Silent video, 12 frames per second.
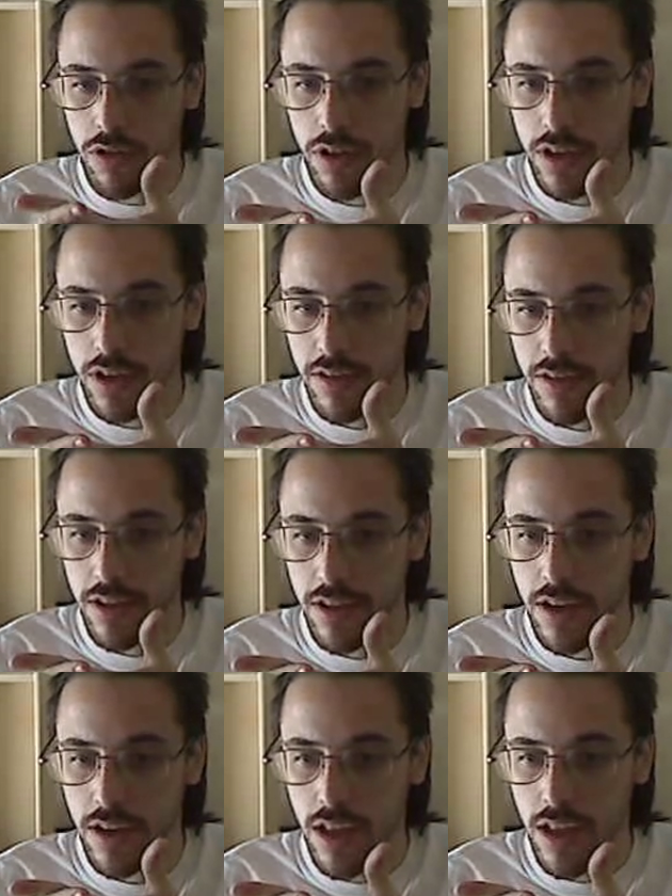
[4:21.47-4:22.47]
Es decir,
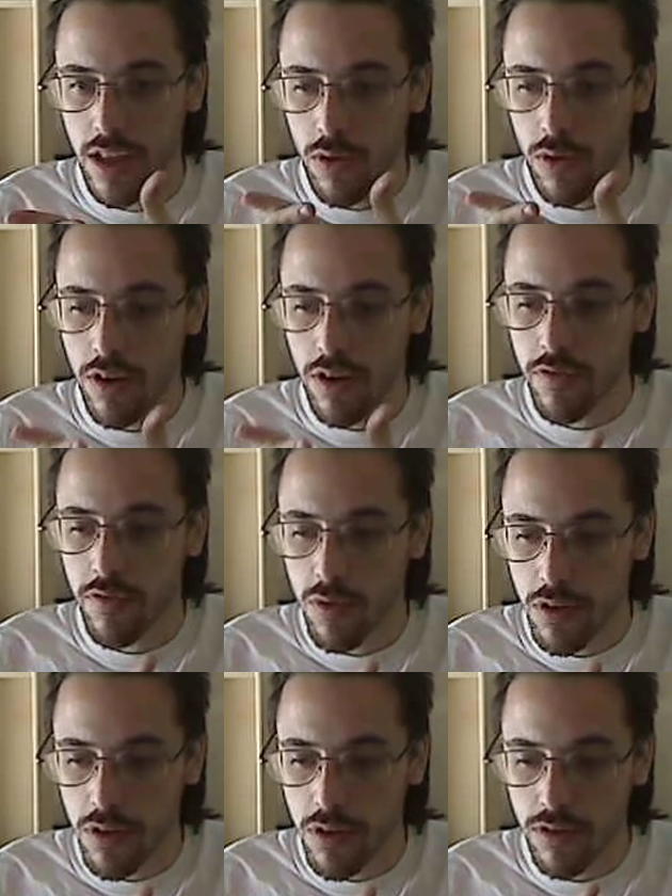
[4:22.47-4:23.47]
algunas
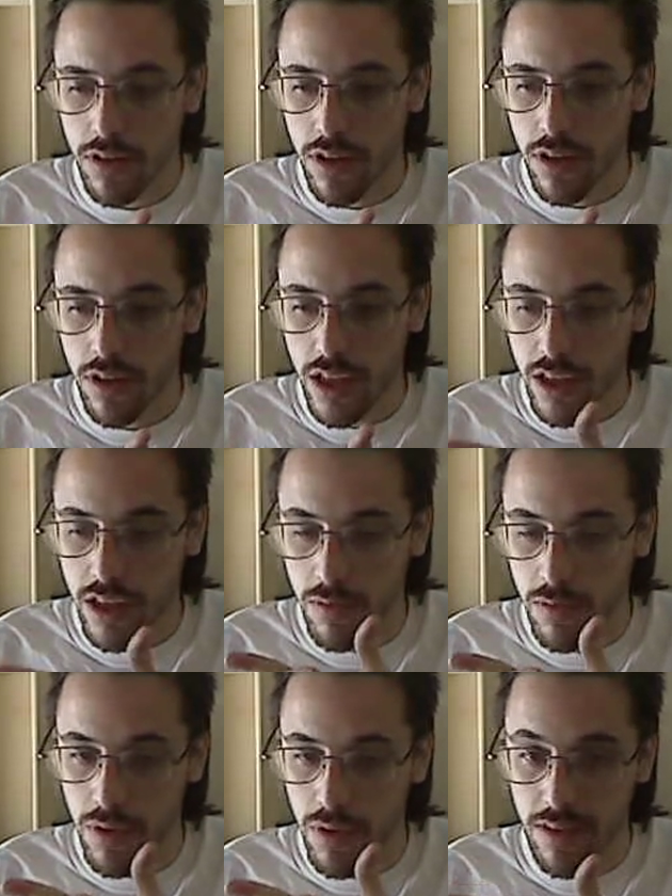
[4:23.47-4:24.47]
formas, es
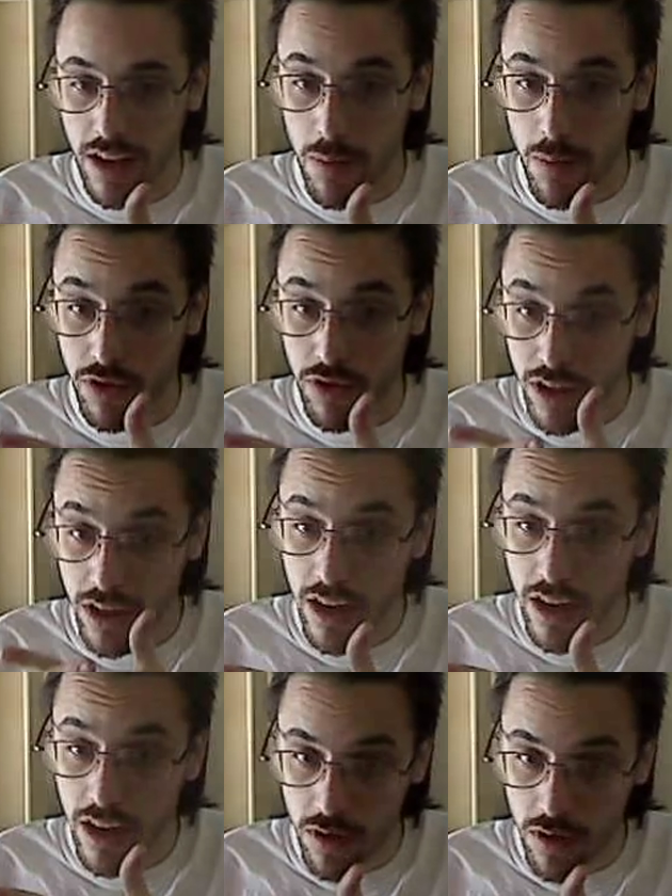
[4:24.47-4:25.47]
más, la mayoría de las
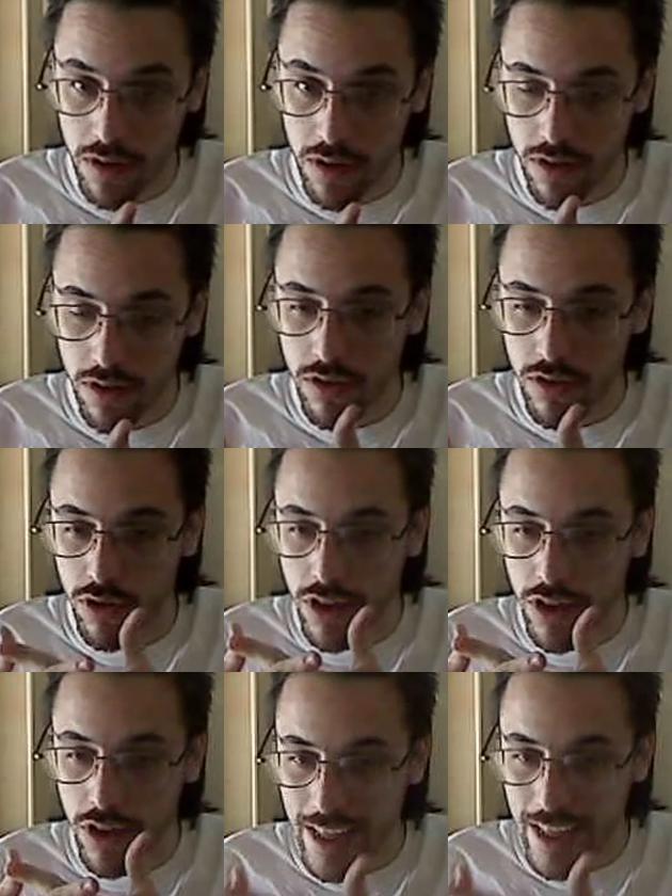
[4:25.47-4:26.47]
formas son
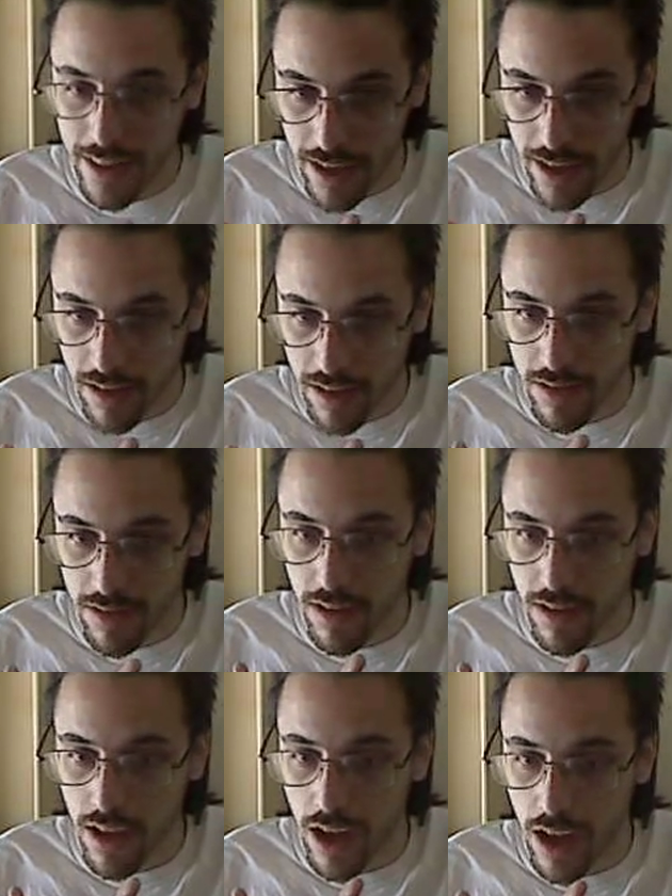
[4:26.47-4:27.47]
idénticas
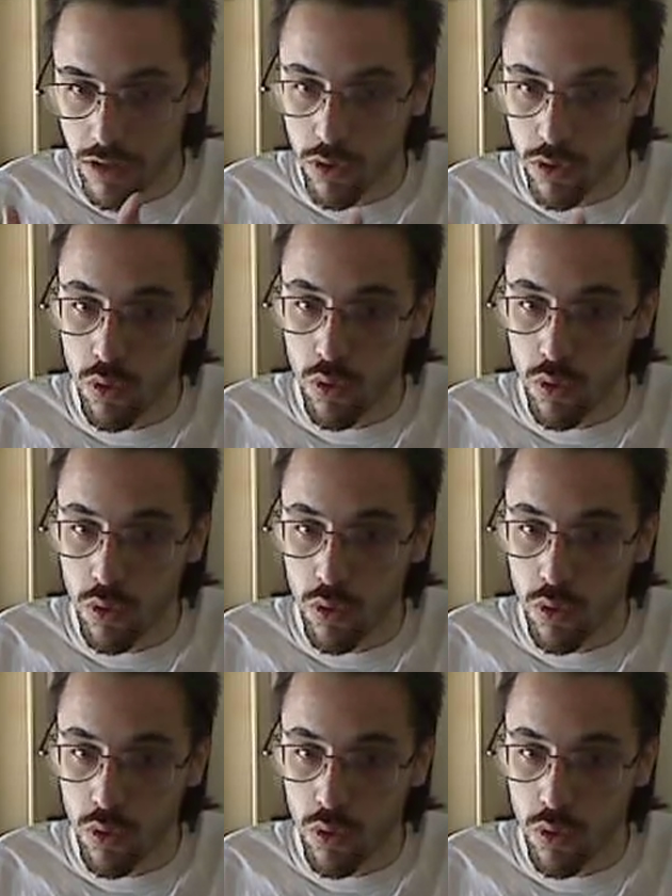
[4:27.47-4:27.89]
al tú,